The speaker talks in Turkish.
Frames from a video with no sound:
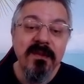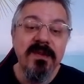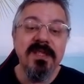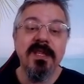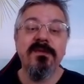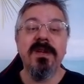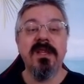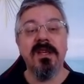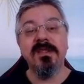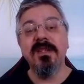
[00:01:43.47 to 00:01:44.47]
vezir
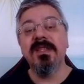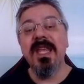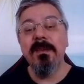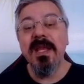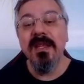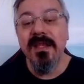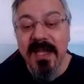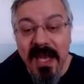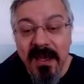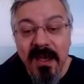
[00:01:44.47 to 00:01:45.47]
fedasının temelini
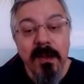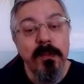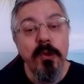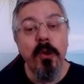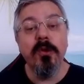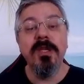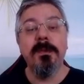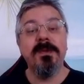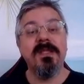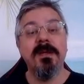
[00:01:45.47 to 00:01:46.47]
de piyon
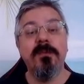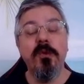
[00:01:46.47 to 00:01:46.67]
yapısı,